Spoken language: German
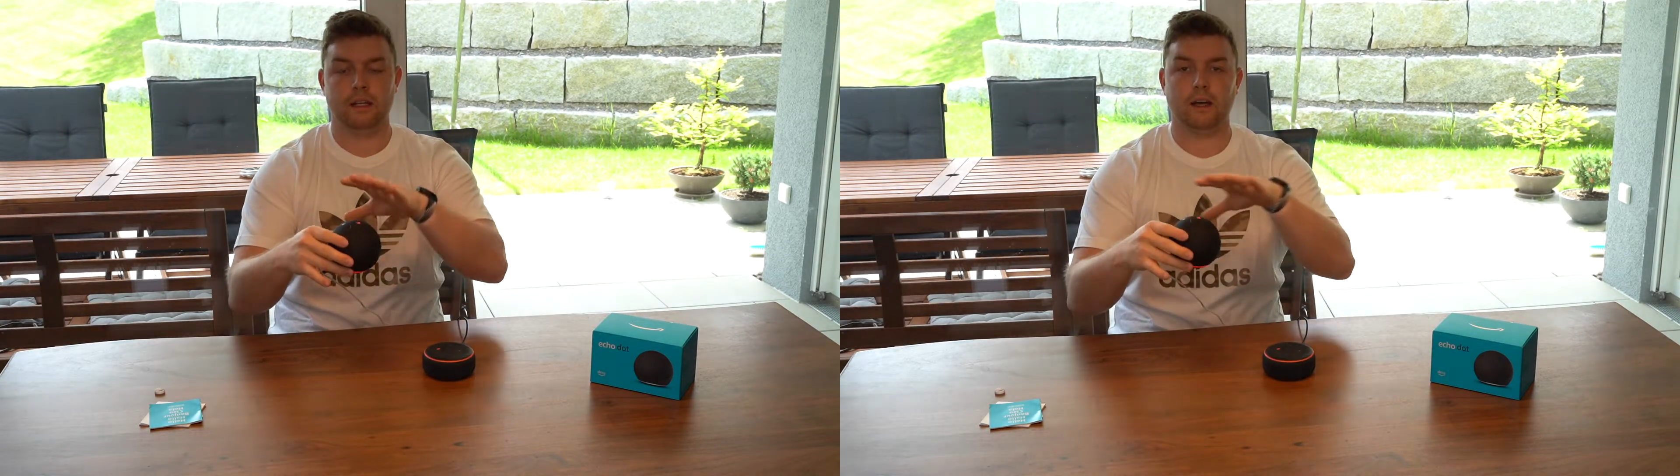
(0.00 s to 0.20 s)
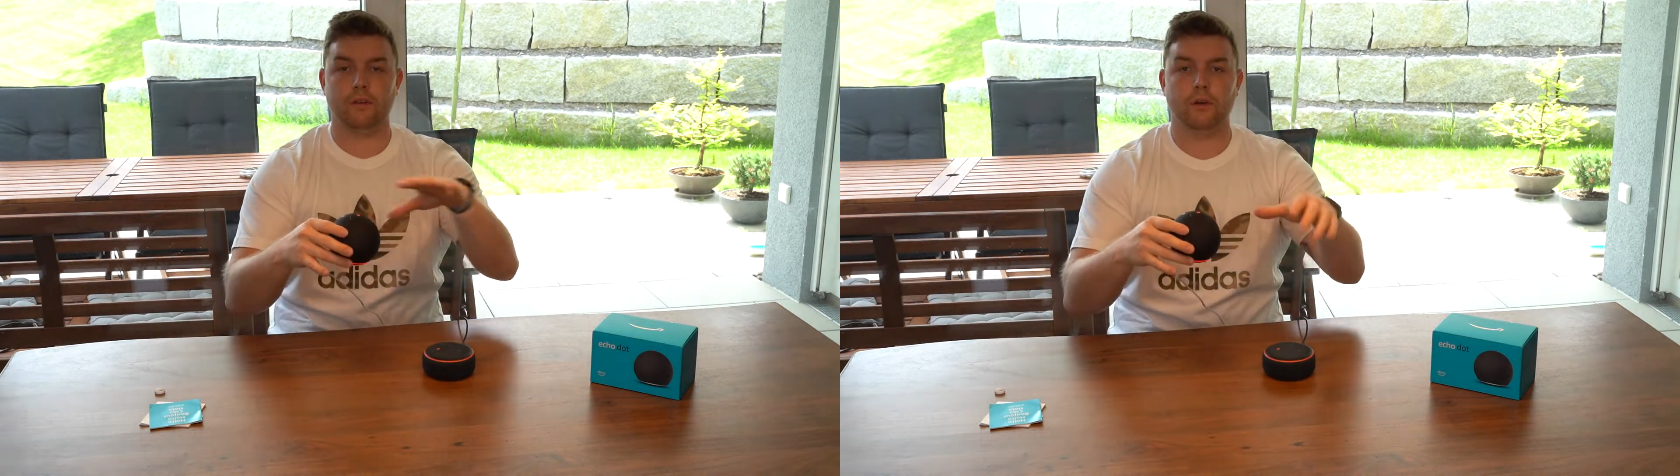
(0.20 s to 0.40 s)

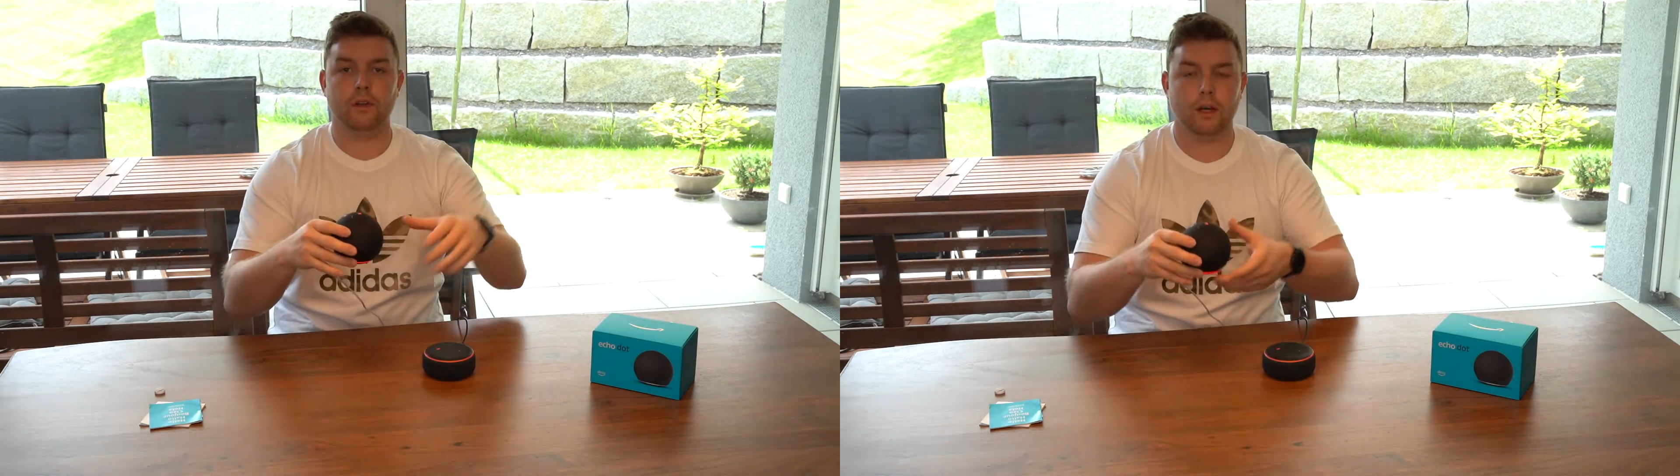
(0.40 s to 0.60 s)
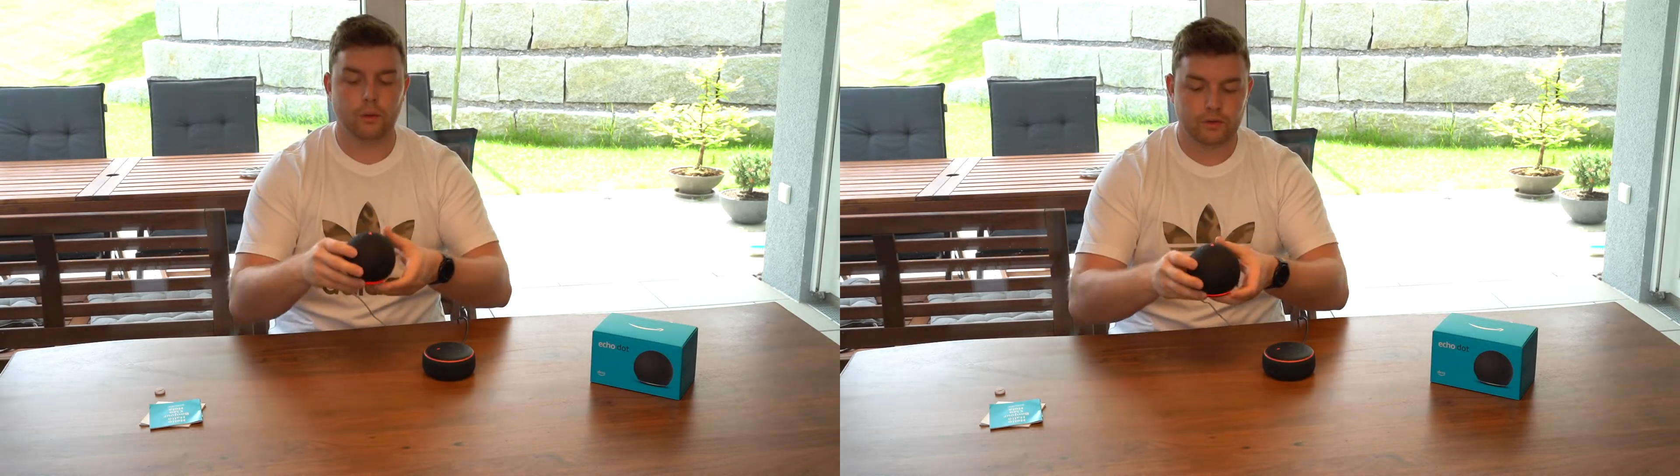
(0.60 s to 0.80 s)
nach
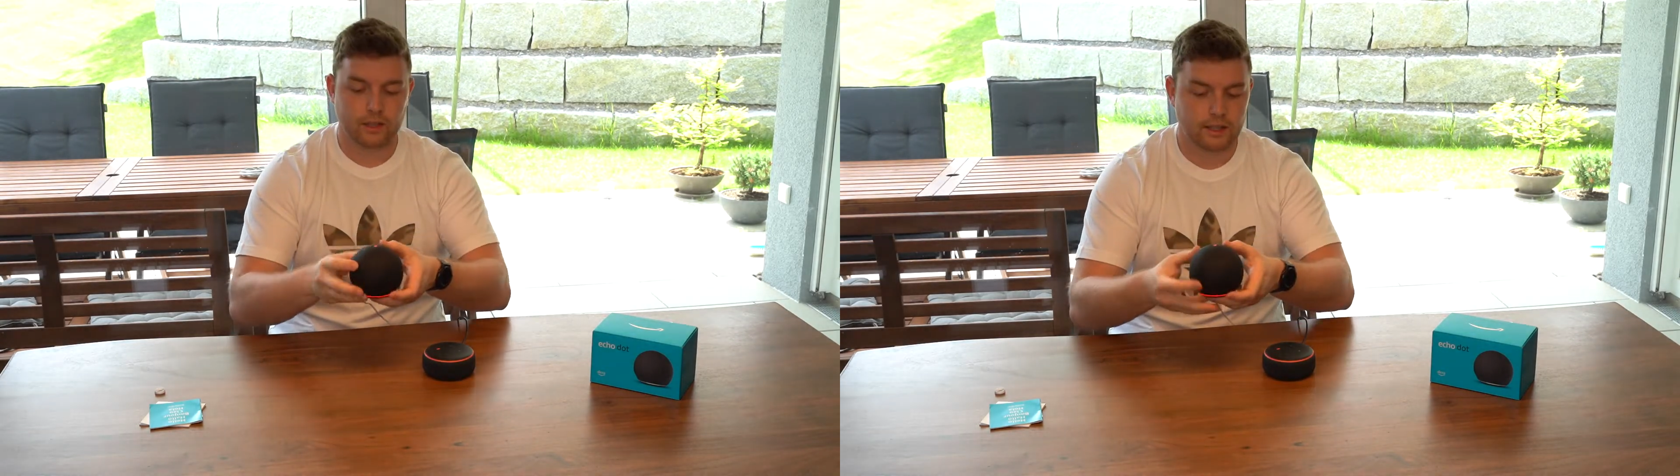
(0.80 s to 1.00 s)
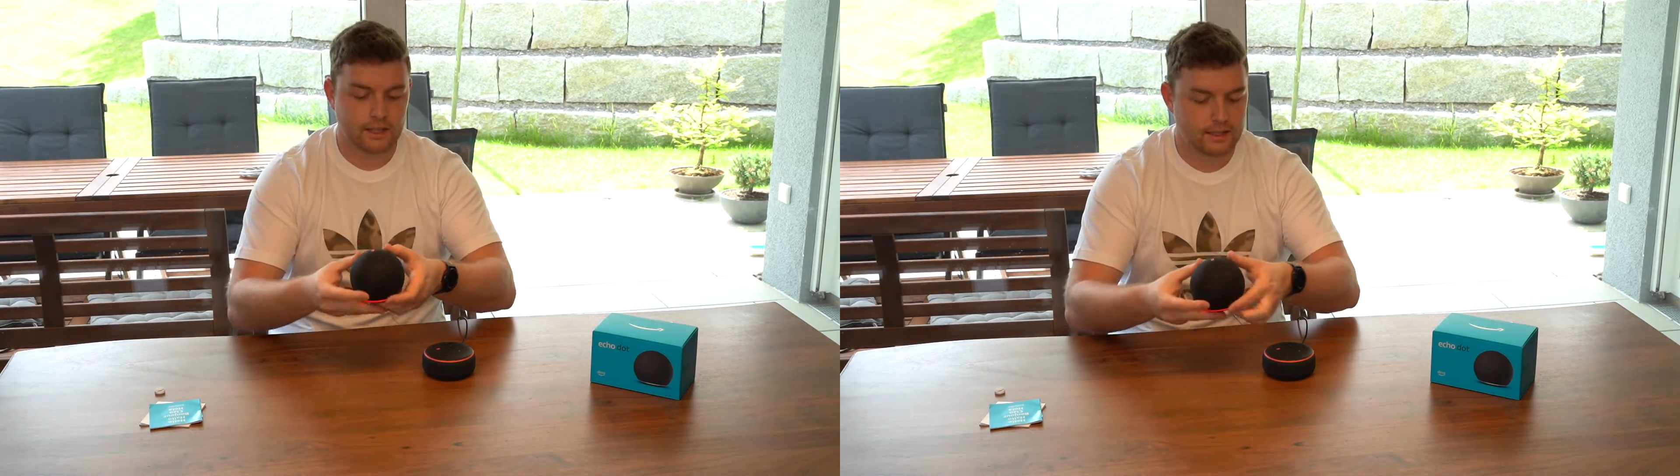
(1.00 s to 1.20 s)
vorne
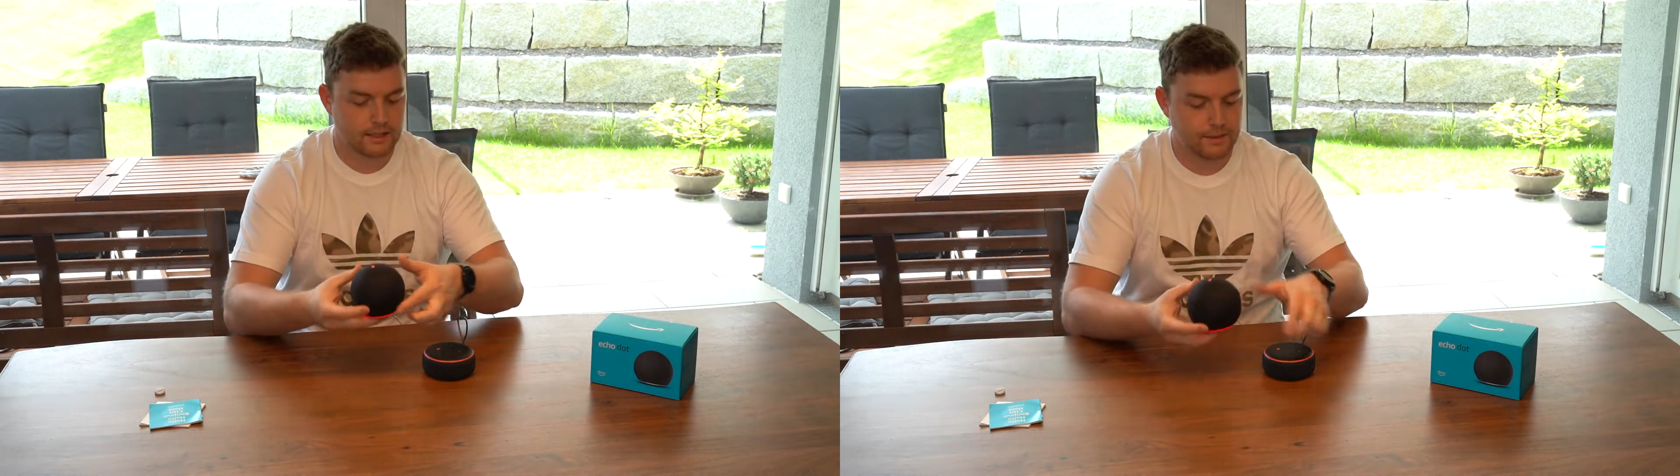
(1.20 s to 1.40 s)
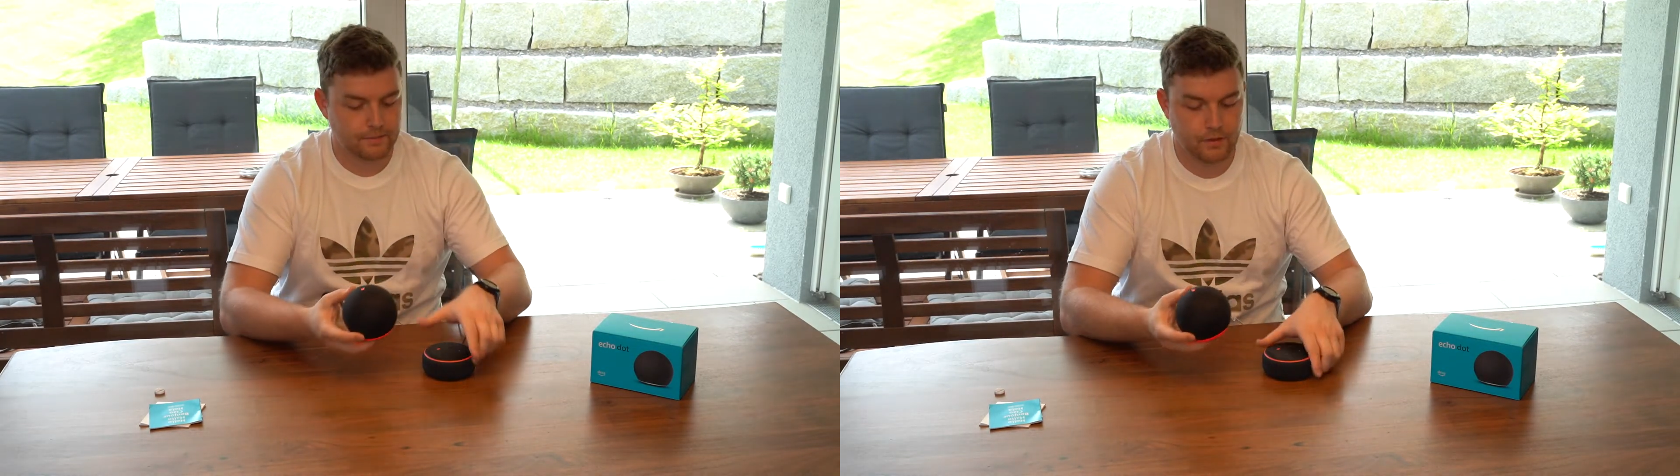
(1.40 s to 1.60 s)
ausgerichtet.